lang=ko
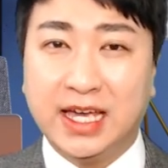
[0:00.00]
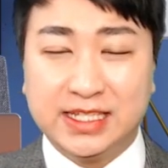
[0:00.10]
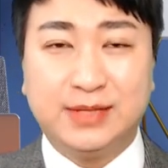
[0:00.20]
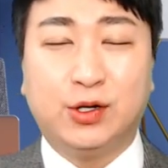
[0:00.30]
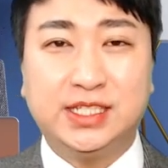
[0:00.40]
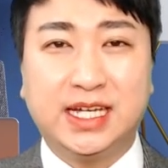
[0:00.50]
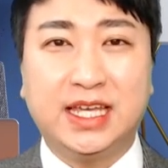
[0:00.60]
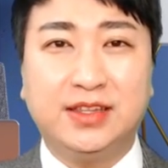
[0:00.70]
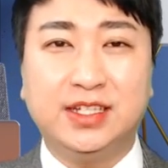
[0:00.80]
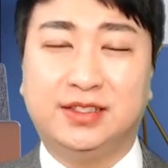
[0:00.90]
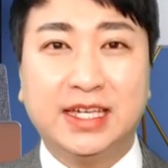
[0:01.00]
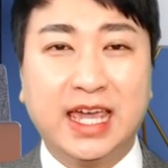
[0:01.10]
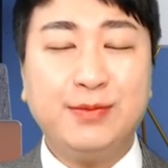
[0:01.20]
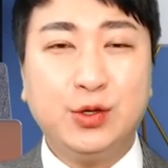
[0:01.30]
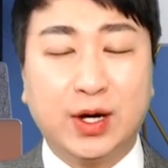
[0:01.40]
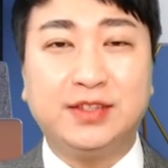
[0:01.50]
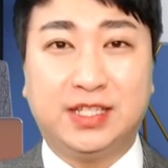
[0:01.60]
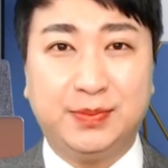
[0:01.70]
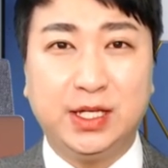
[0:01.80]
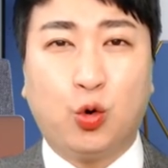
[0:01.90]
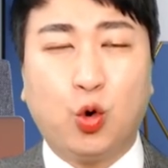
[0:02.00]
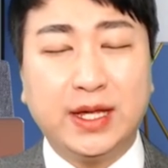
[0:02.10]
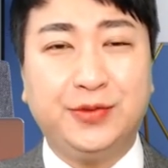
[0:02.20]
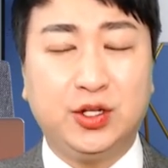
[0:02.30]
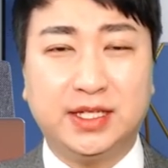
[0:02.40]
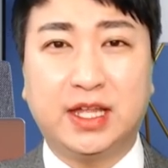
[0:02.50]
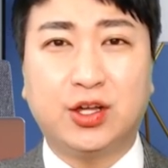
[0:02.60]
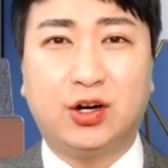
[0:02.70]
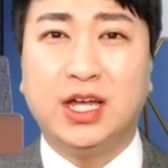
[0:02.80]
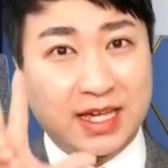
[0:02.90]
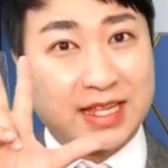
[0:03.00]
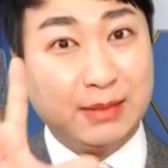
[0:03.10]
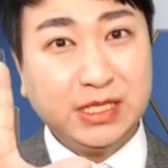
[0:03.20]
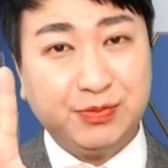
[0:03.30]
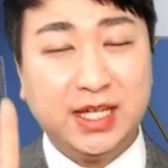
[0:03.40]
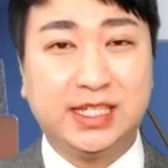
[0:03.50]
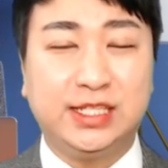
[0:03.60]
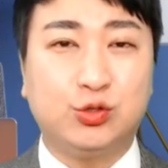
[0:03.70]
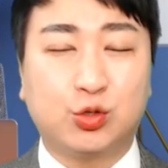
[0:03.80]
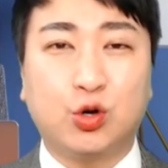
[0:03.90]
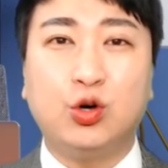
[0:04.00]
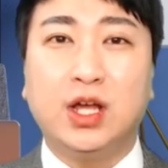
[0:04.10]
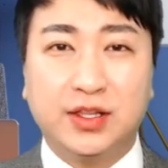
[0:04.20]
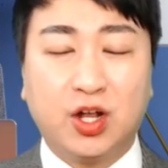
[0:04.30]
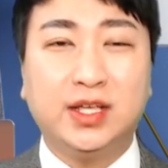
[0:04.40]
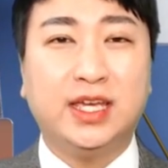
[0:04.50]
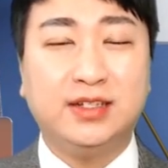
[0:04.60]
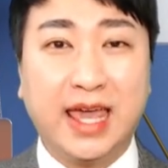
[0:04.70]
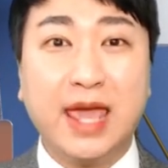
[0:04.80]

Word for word: 이번 시간에는 KB와 DB 혼합 설계에 대해서 30세 기준으로 설계를